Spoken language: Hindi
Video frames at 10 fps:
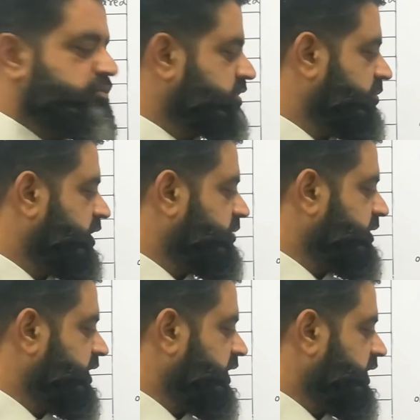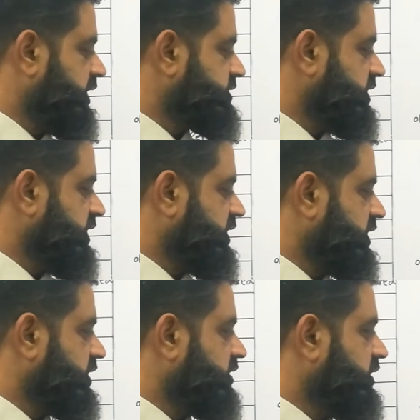उसके बाद फिर एक से
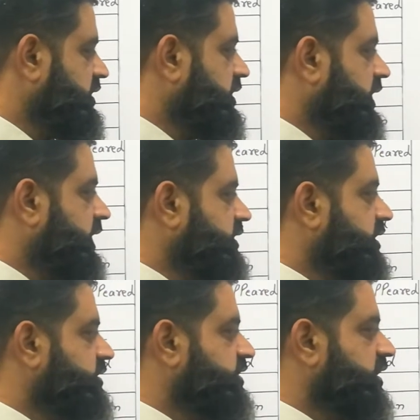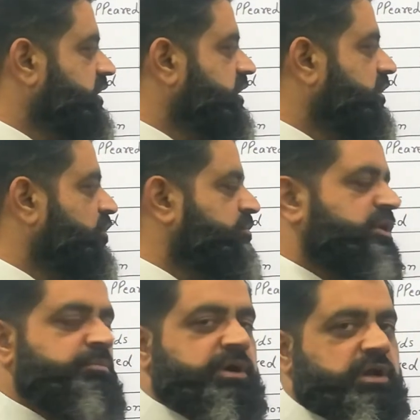लेकर एंड तक चलेगा और
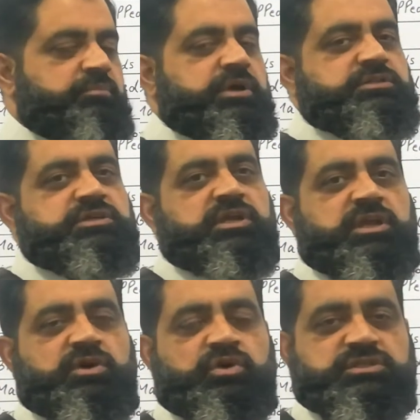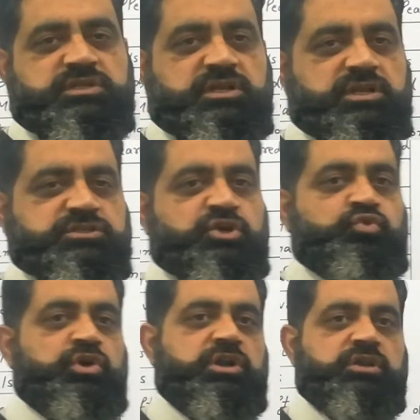फिर बारह बज जाएंगे और इस तरीके से
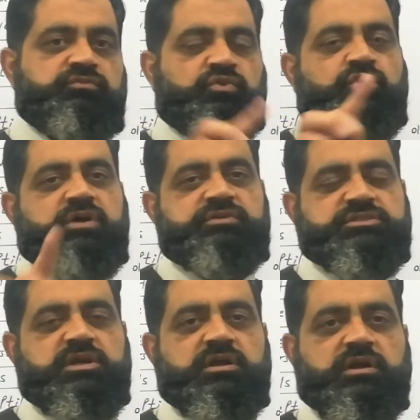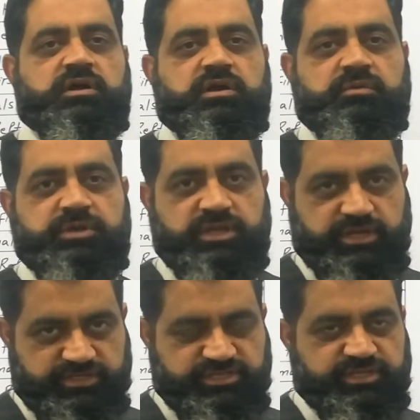ट्वेंटी फोर आवर्स का क्लाक हमने
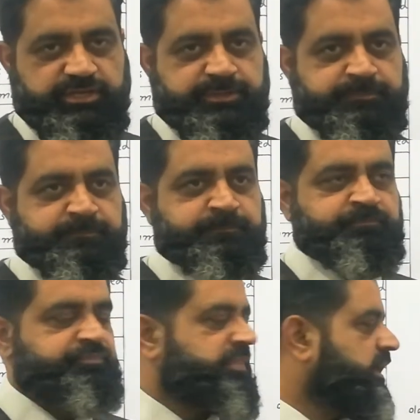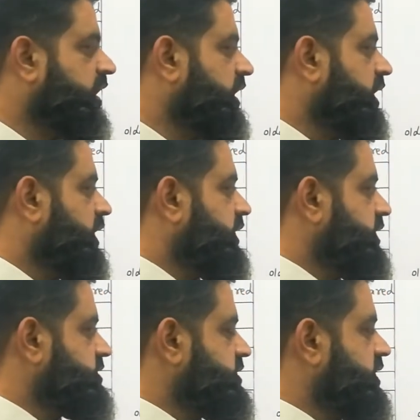अरेंज किया है
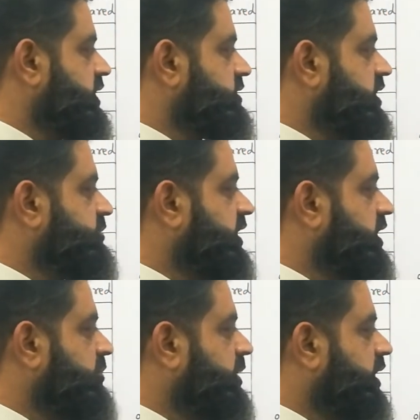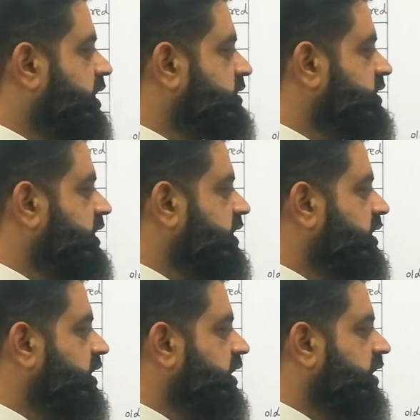इसी तरीके से आप देखें 12 से
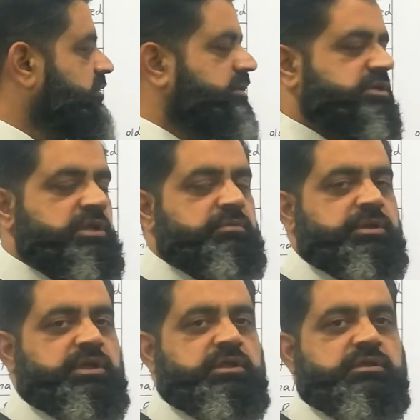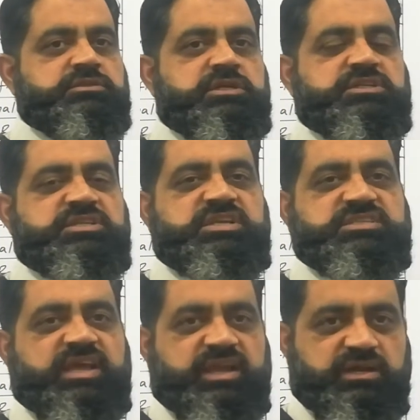लेकर एक बजने में 60
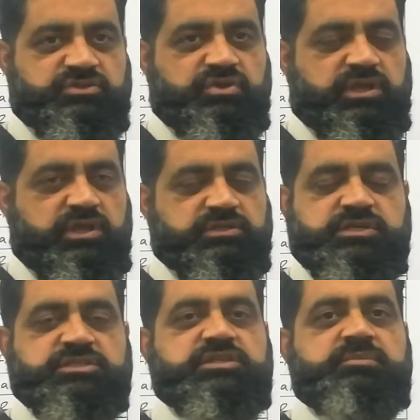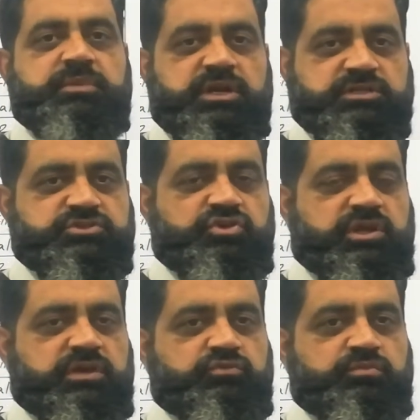सेकंड जो हैं 60 मिनट्स जो
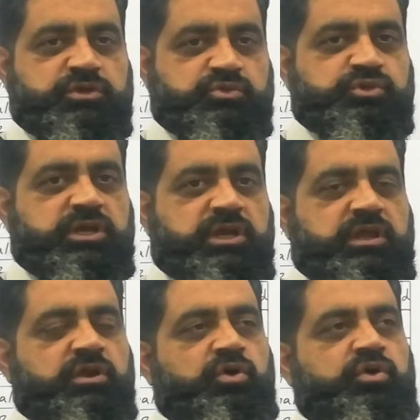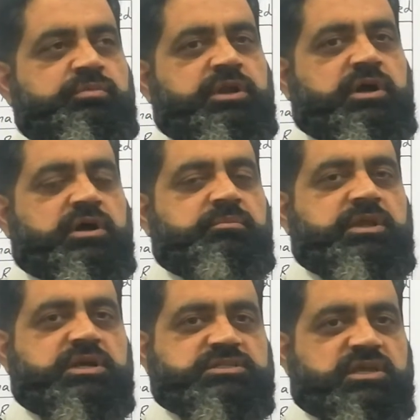हैं वो मौजूद हैं और फिर हर
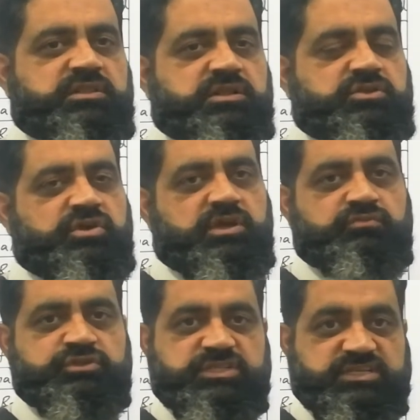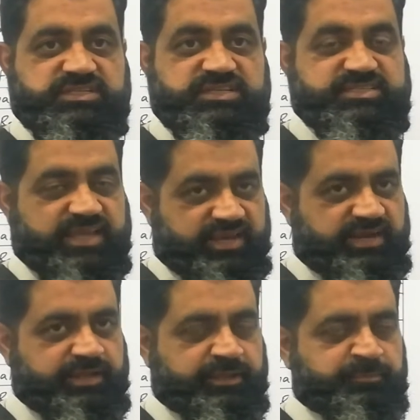मिनट्स के अंदर जो हैं वो 60
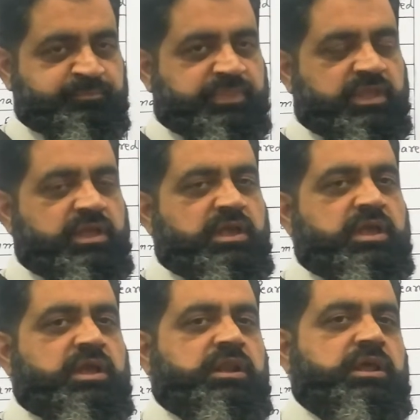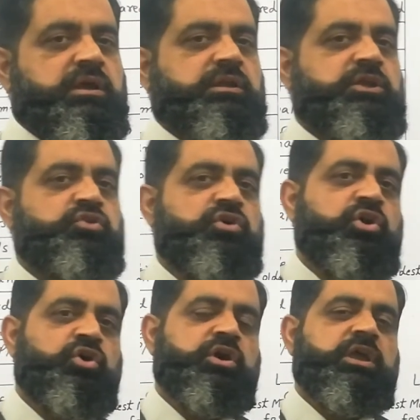सेकंड हैं लेकिन ये जो
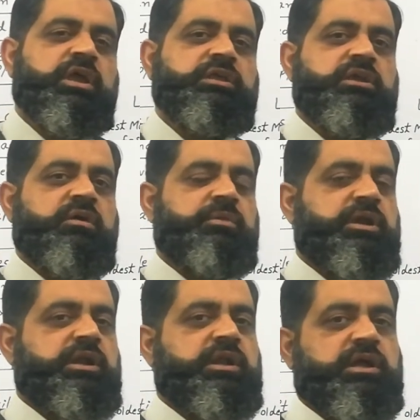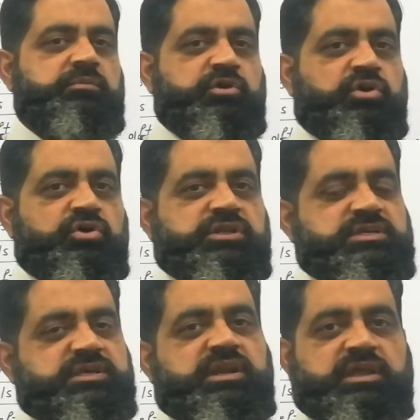क्लॉक है ये हमारे टाइम क्लॉक
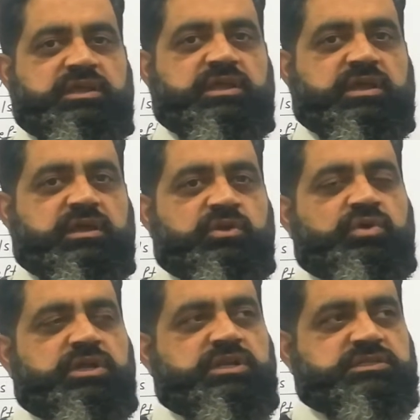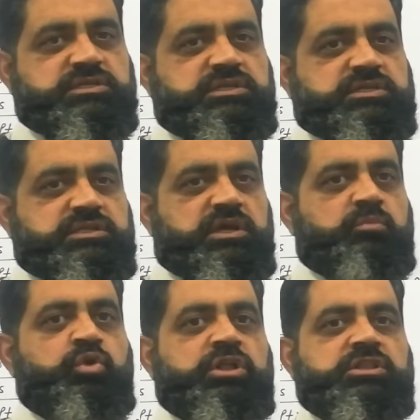जैसा नहीं है क्योंकि जैसे जैसे
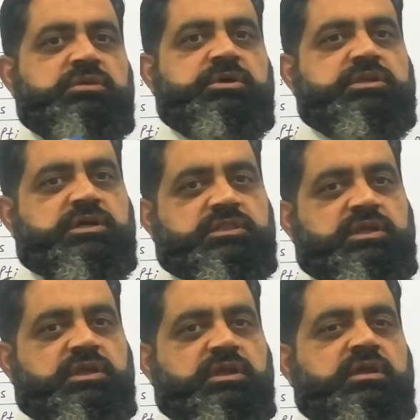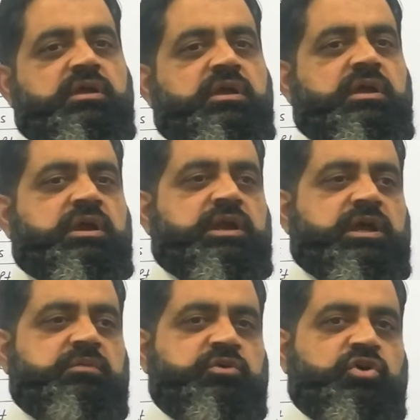आप बुलंदी पर जाते हैं
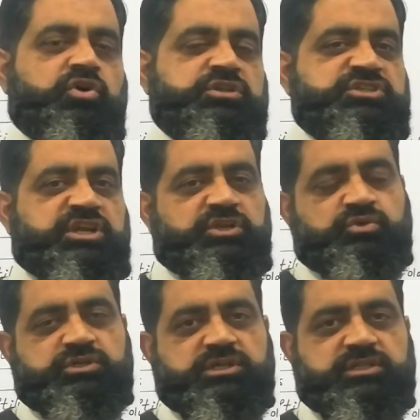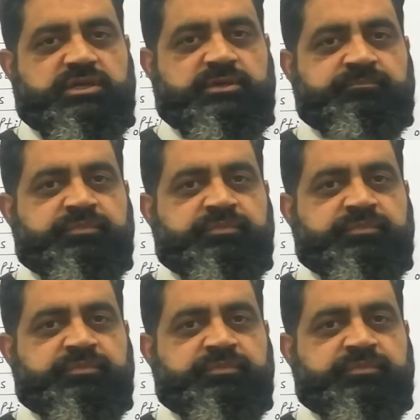टाइम क्लॉक चेंज हो जाता है